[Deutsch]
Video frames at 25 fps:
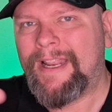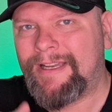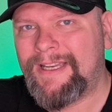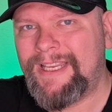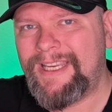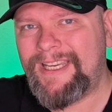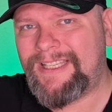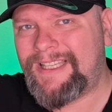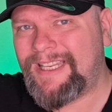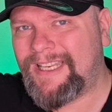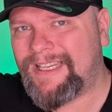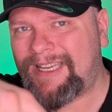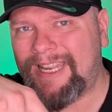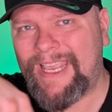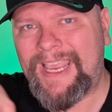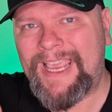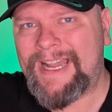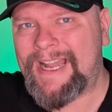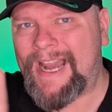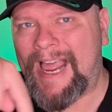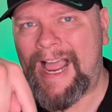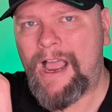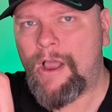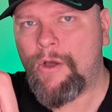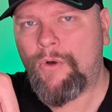nicht die
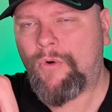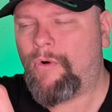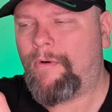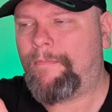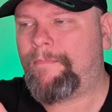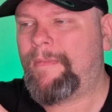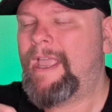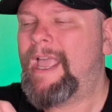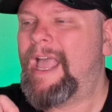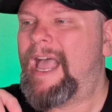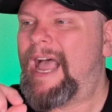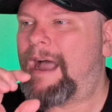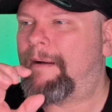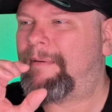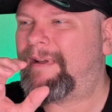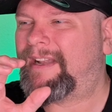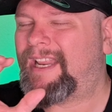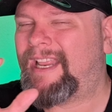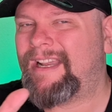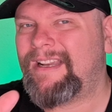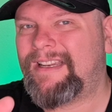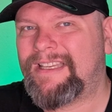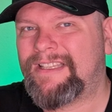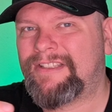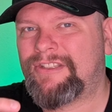DNA rum, aber
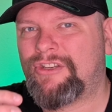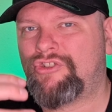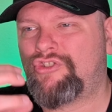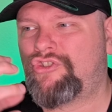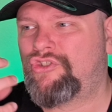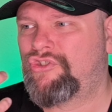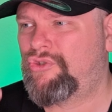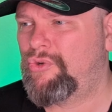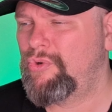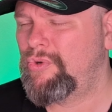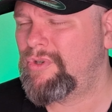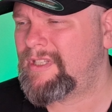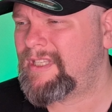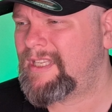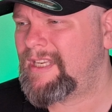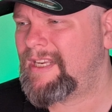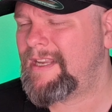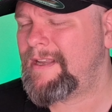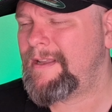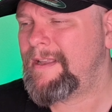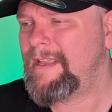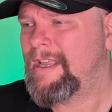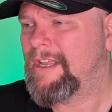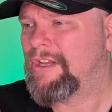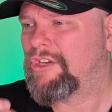dann diese
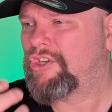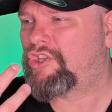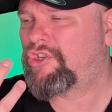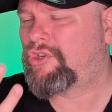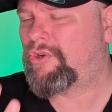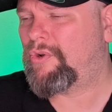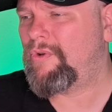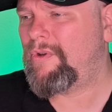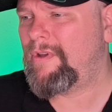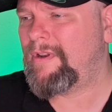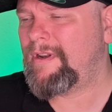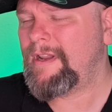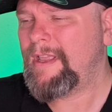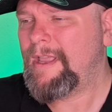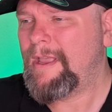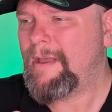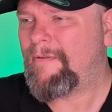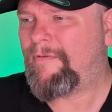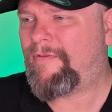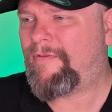süße, schön